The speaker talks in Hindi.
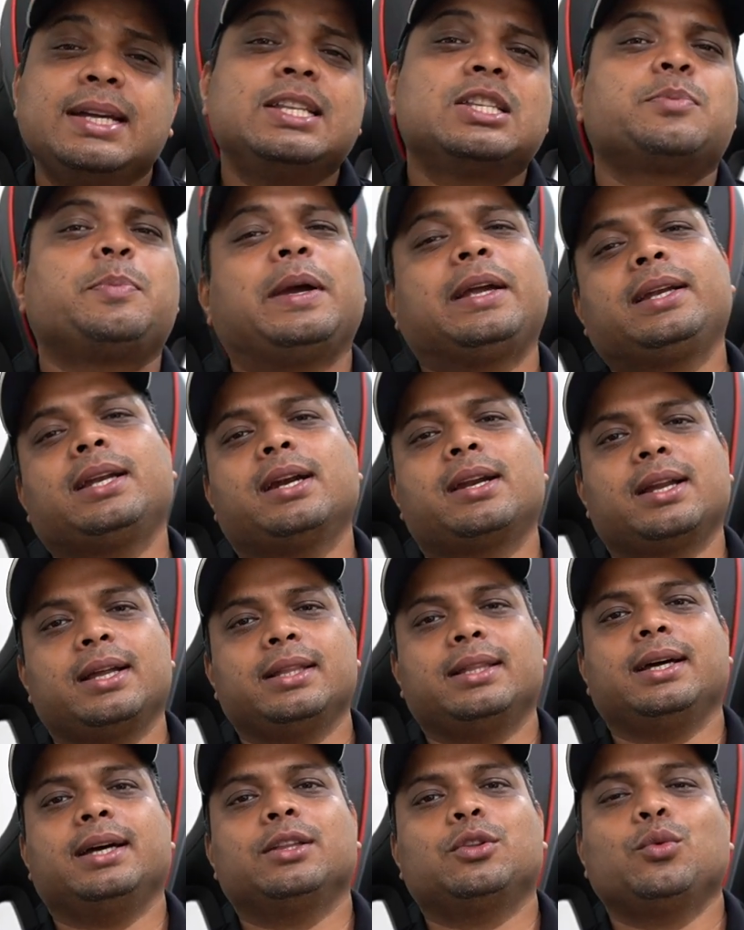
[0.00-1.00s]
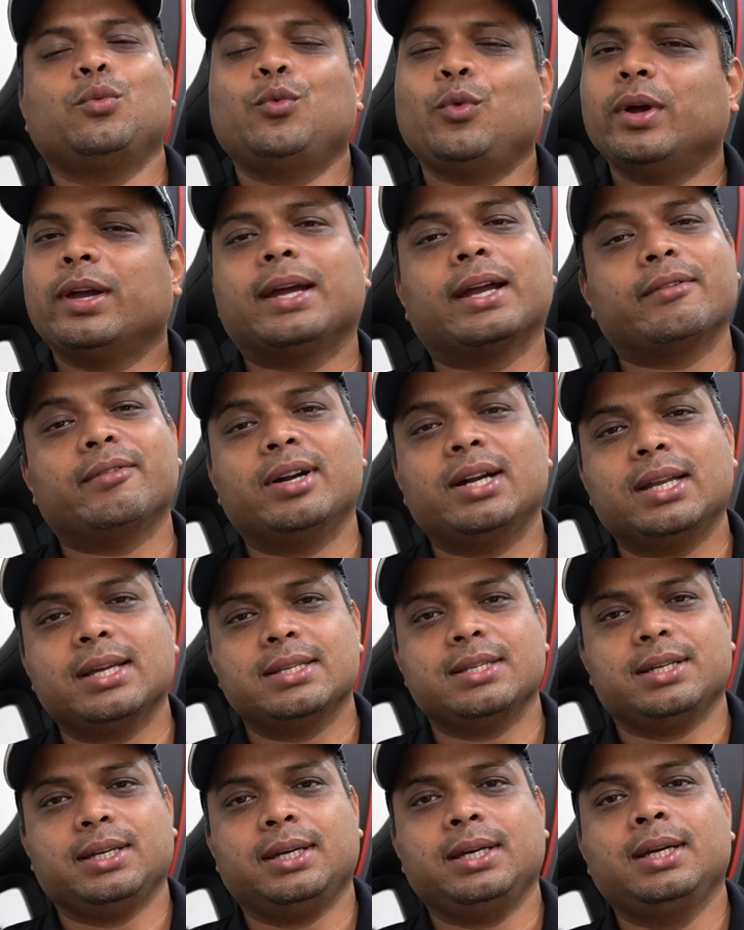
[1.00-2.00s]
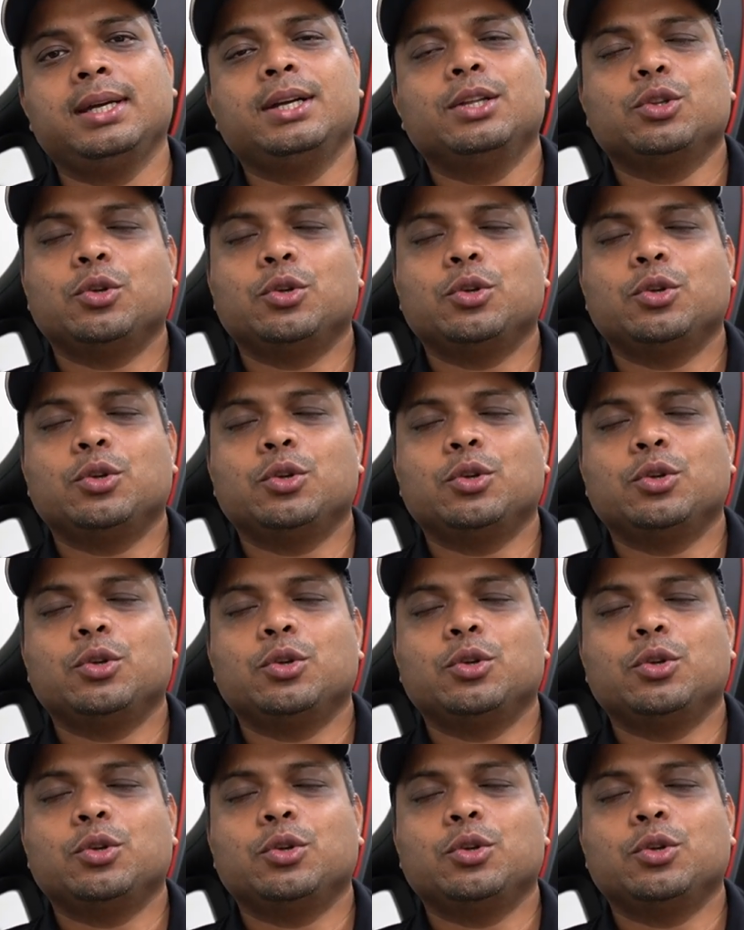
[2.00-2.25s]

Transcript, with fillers: इंस्पेक्टेड रहता है तो वो एक एडवांटेज है